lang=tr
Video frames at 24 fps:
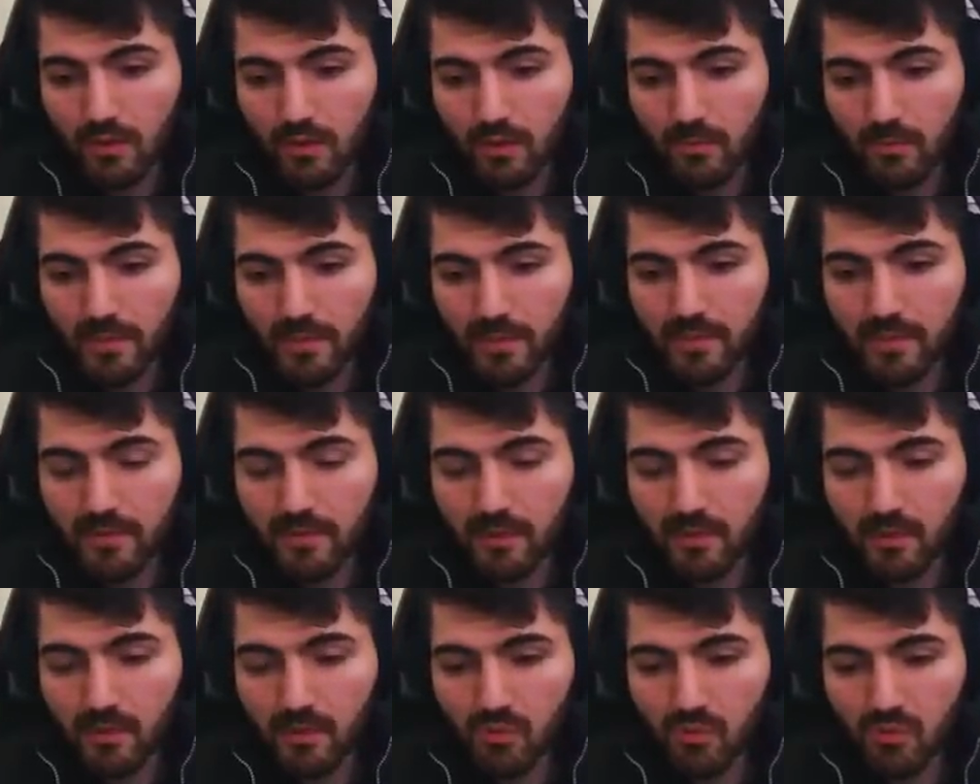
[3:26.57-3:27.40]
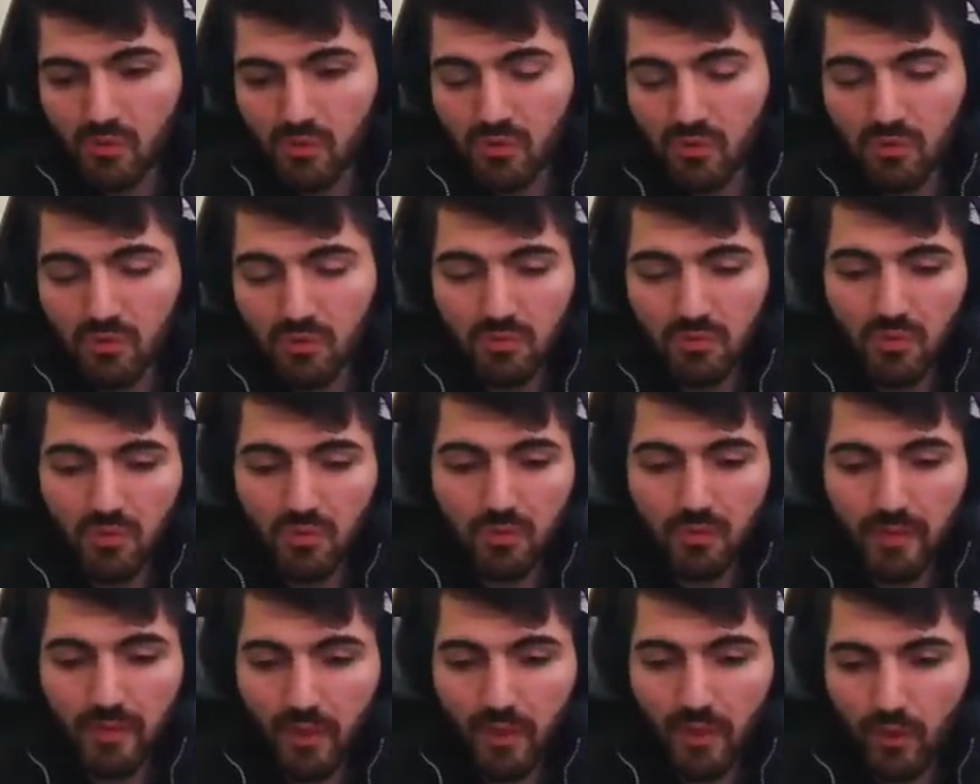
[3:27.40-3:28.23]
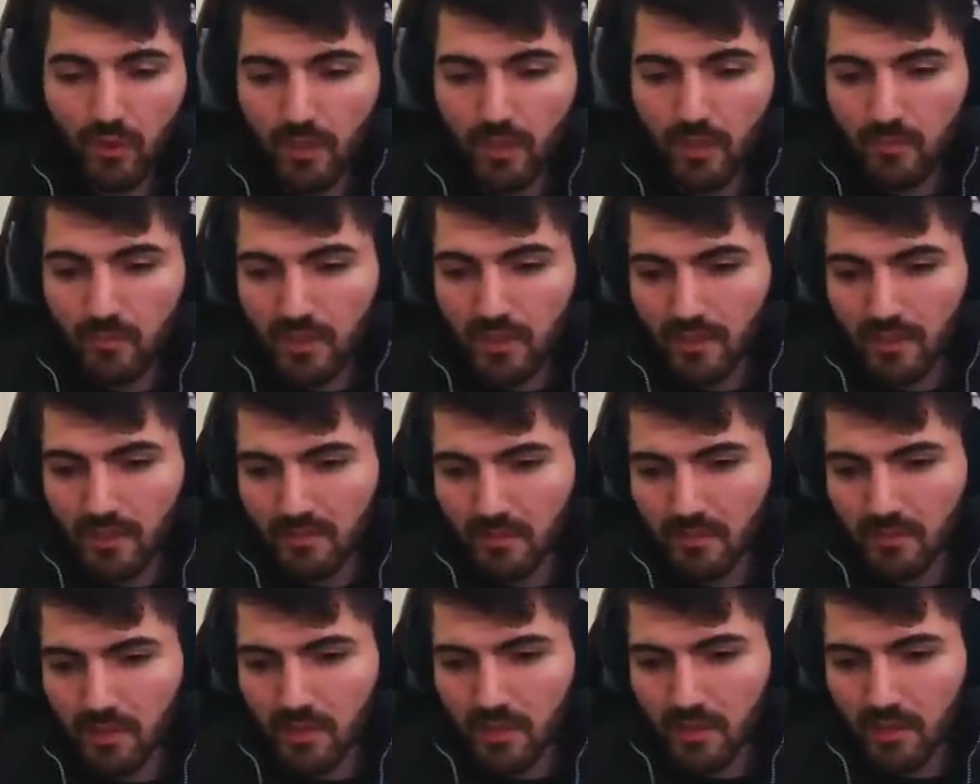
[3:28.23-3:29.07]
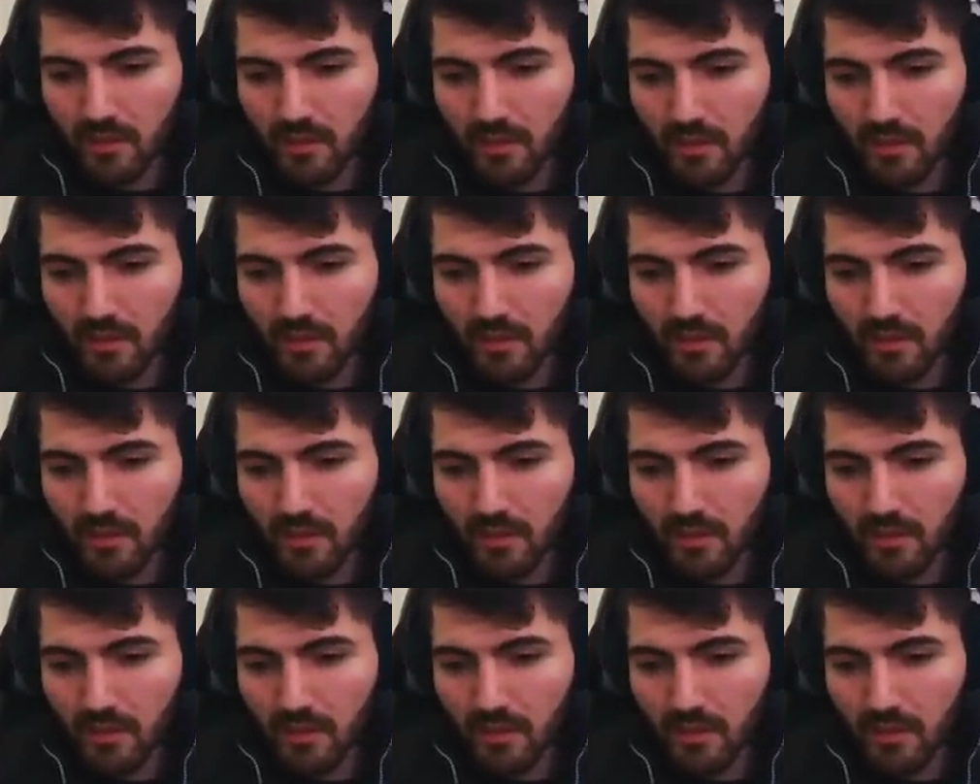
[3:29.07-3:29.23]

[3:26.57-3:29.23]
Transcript: 5 saniye buzun gücü o pek önemli değil benim için.